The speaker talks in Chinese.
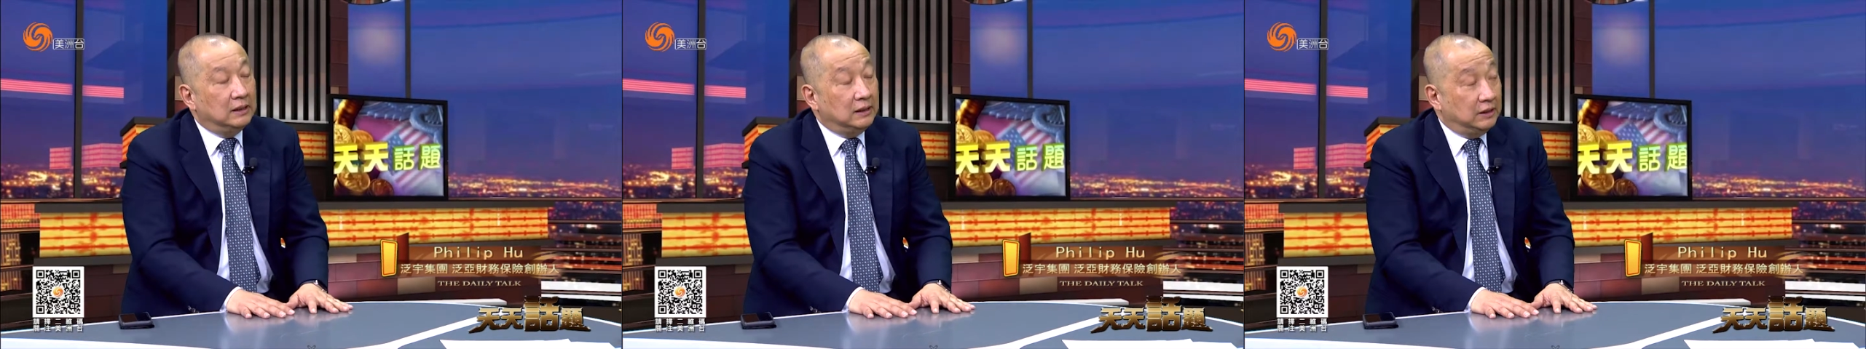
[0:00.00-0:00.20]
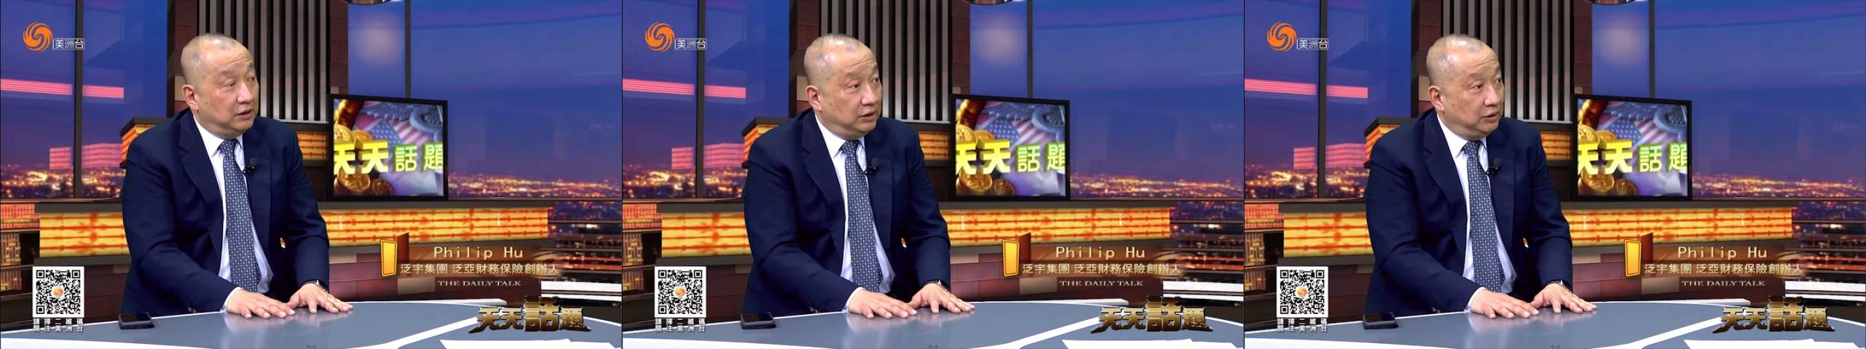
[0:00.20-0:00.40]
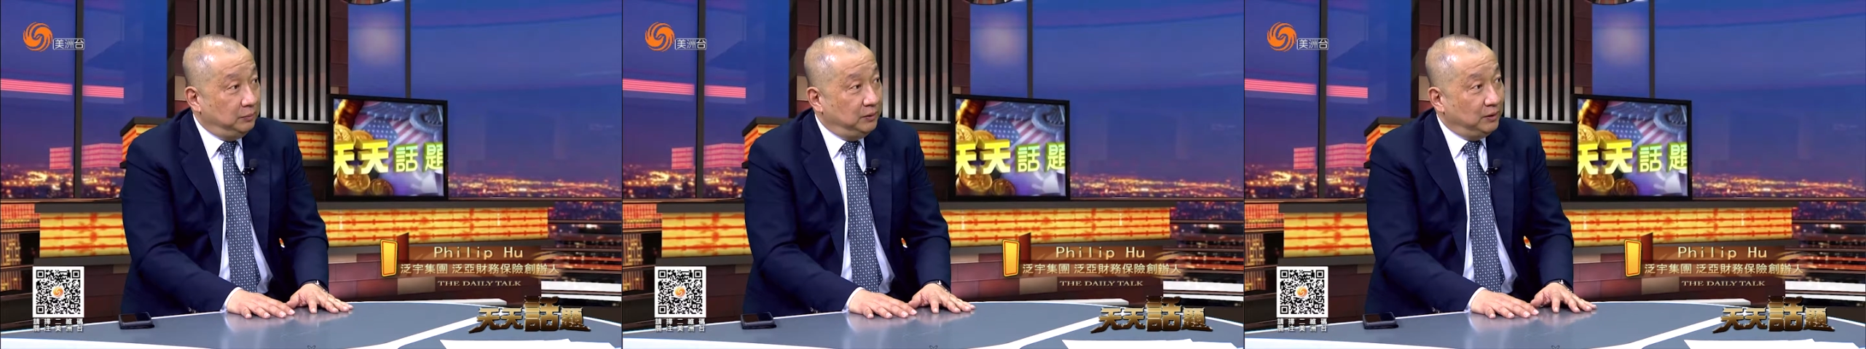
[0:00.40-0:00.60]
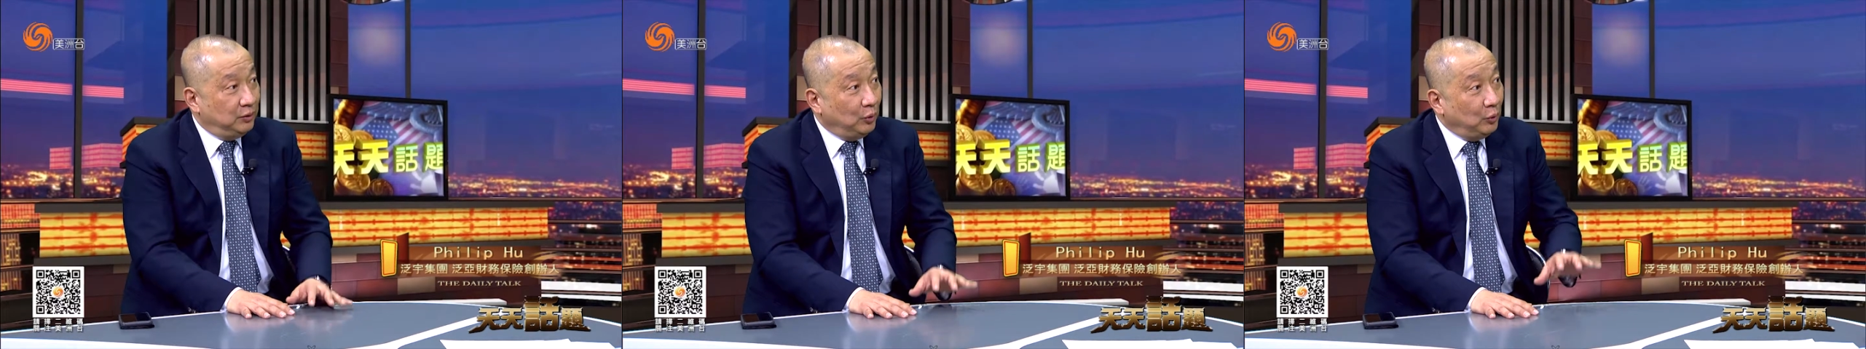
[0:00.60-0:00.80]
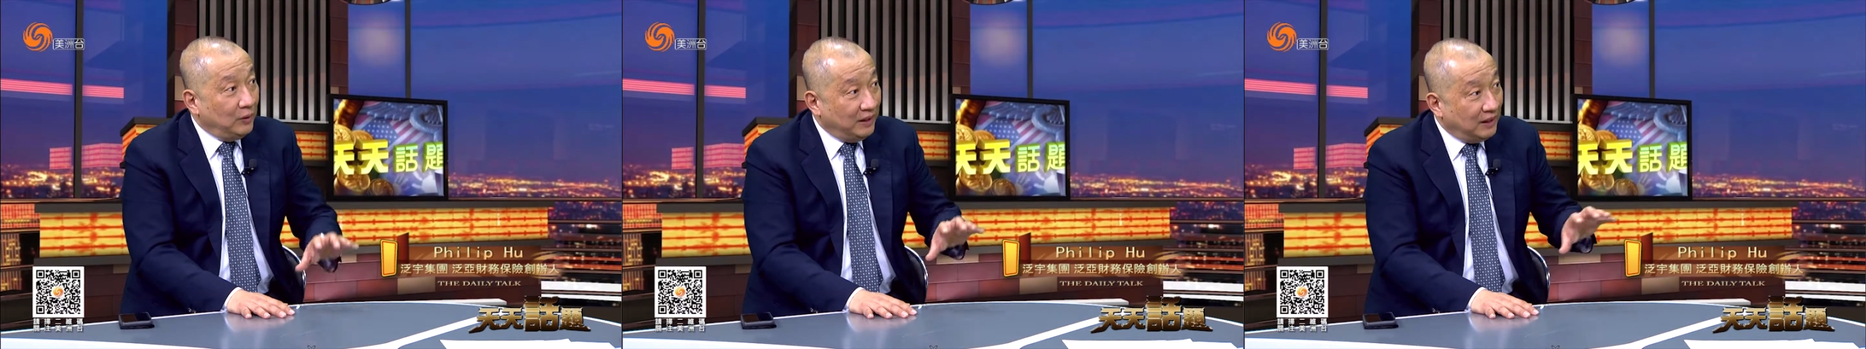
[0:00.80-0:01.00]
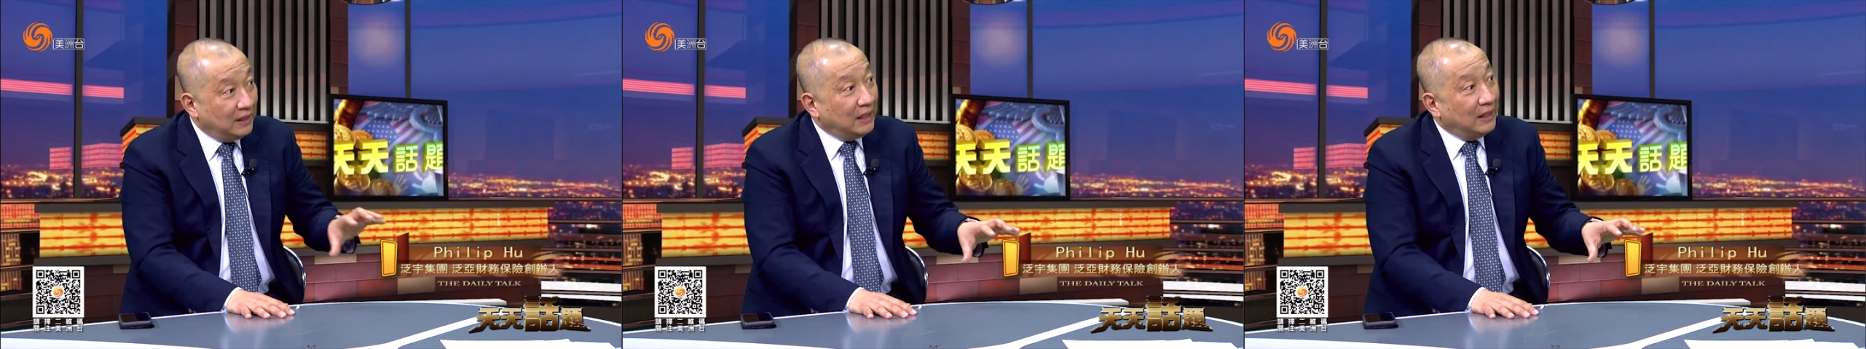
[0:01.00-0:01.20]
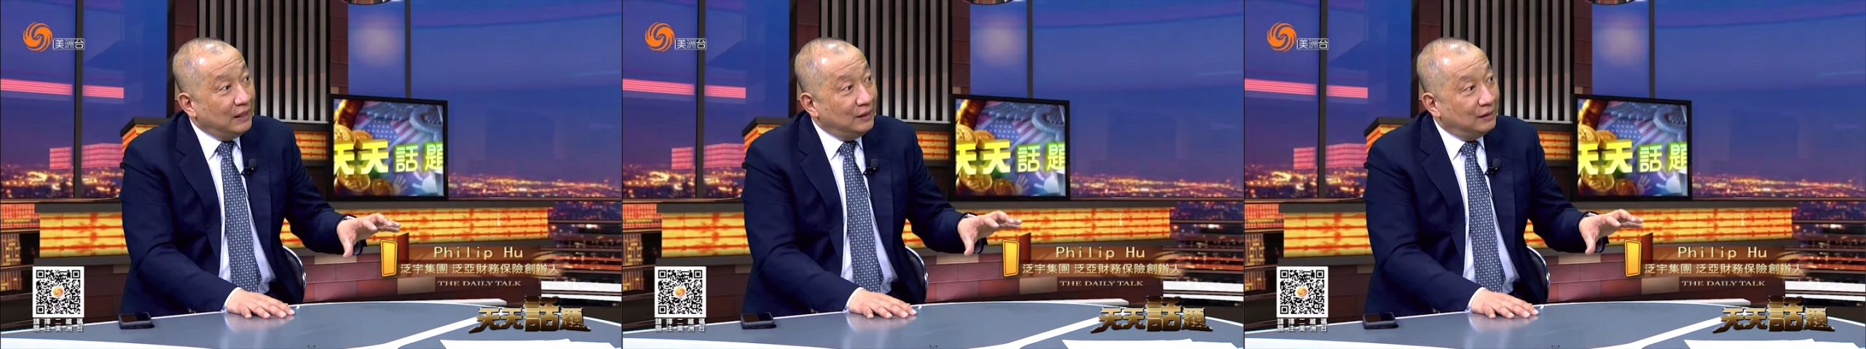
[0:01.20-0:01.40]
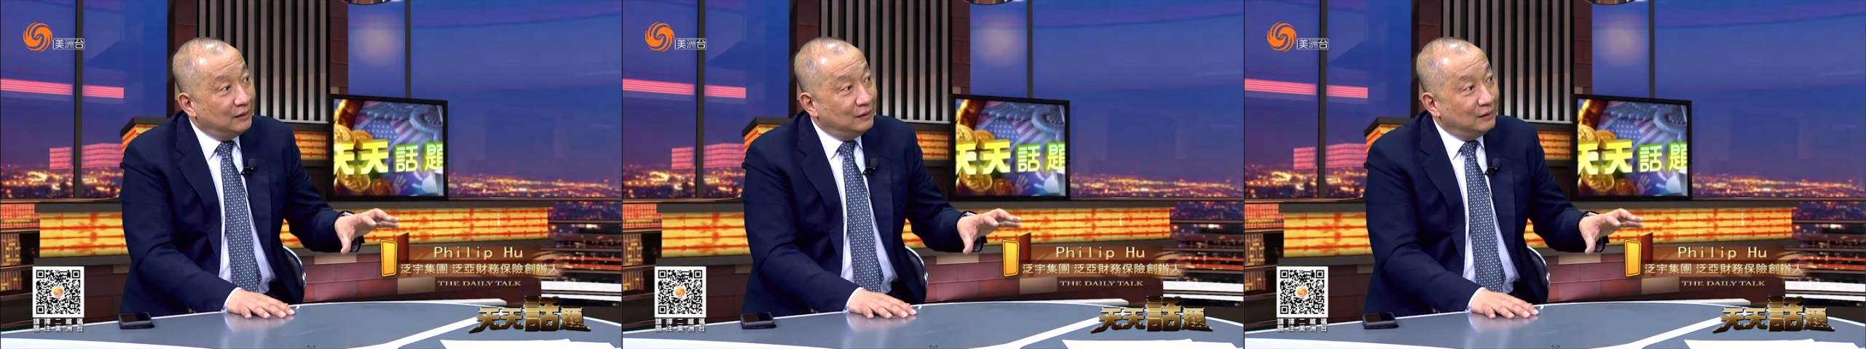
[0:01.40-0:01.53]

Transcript: 你是不是都应该